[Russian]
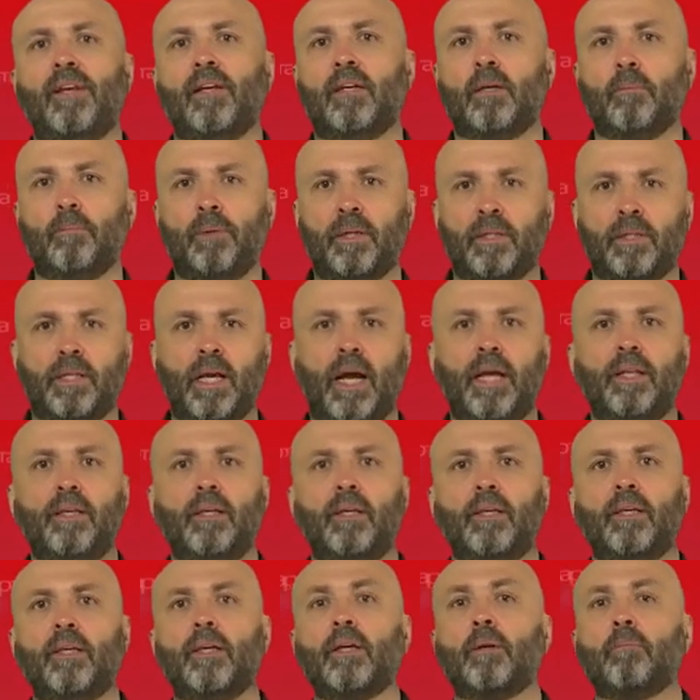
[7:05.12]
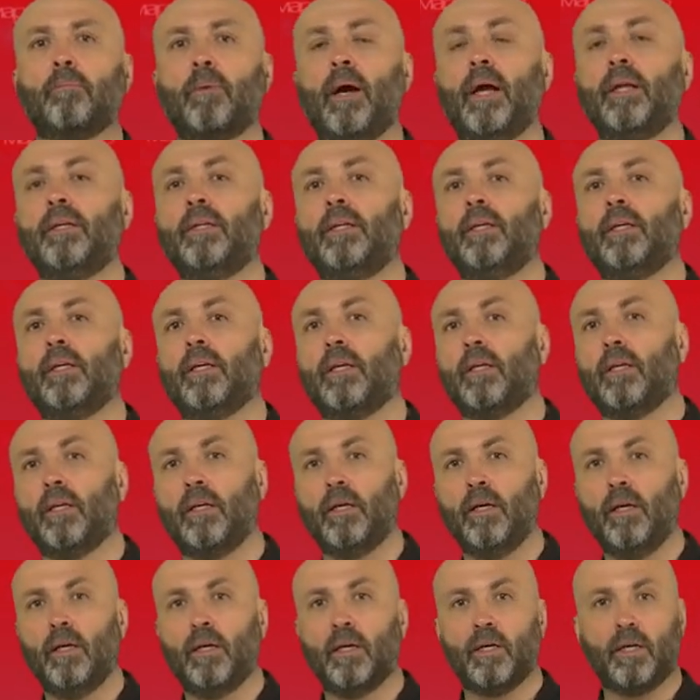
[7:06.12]
Великобритании, Германии
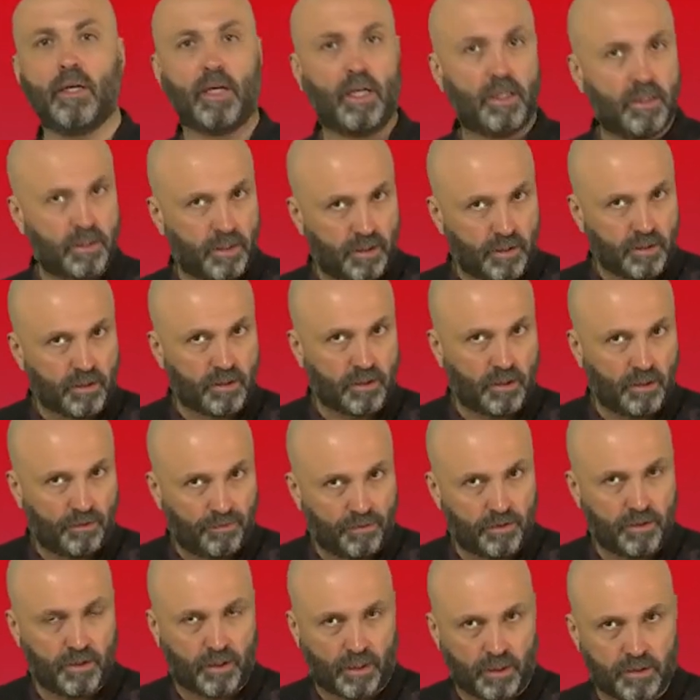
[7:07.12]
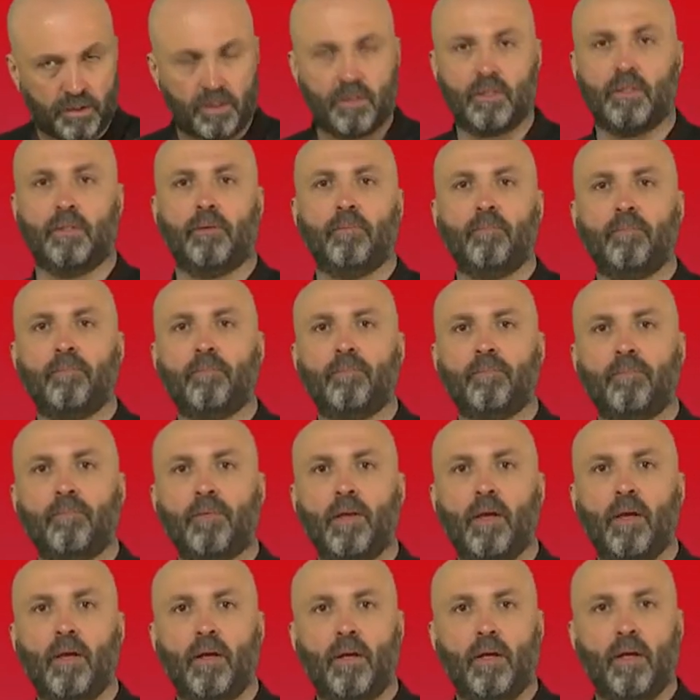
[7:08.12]
и Российской Федерации.
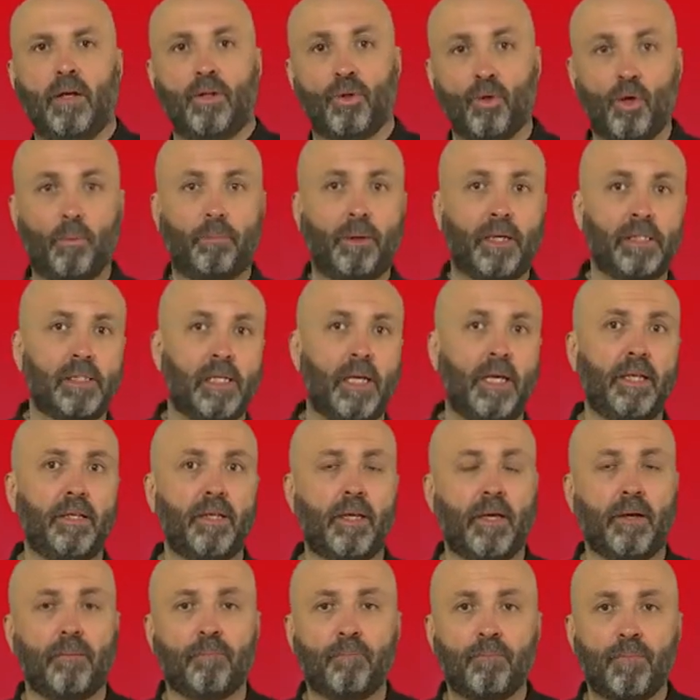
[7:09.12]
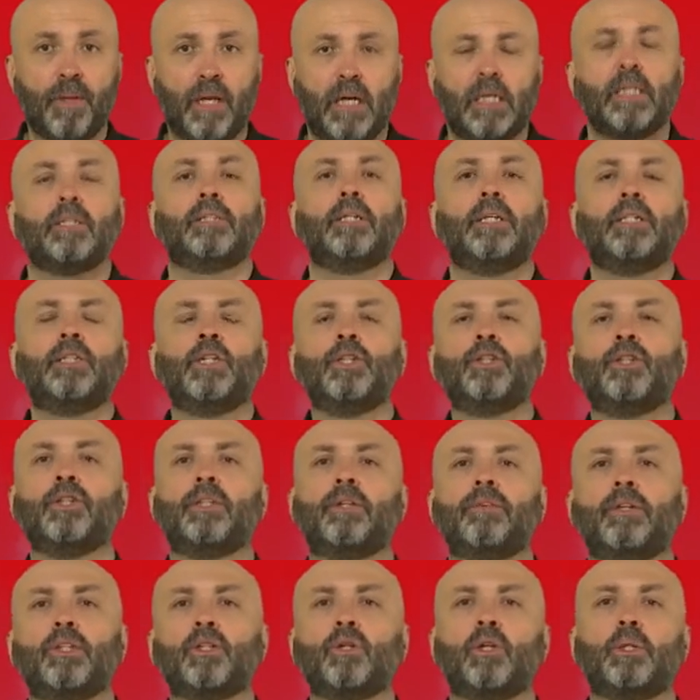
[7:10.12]
Ну и последнее.
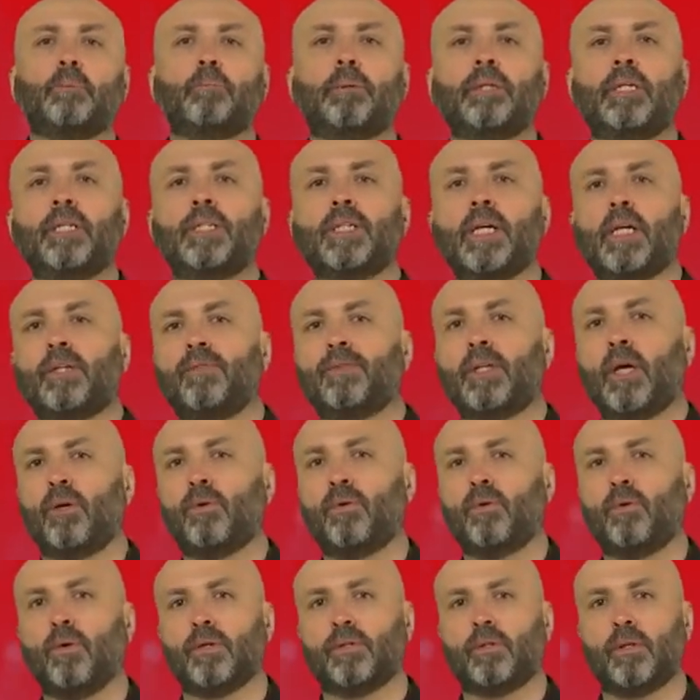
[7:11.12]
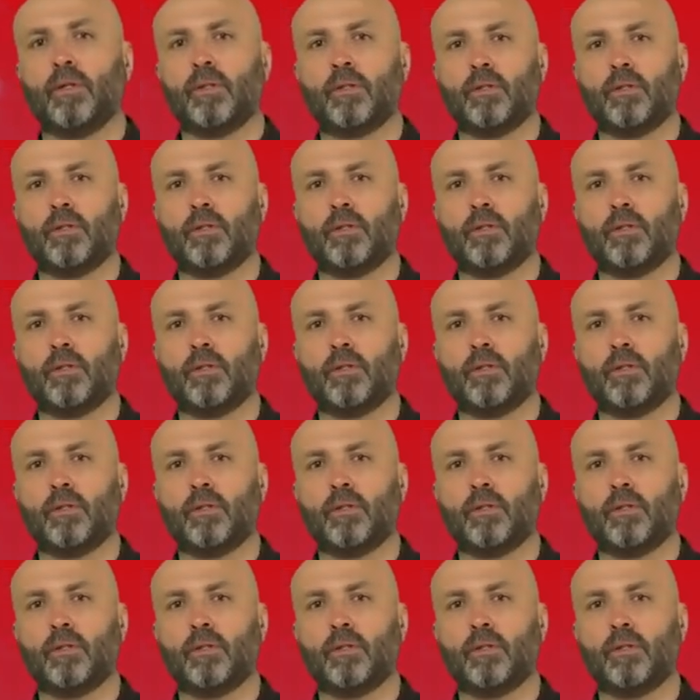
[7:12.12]
1952 год.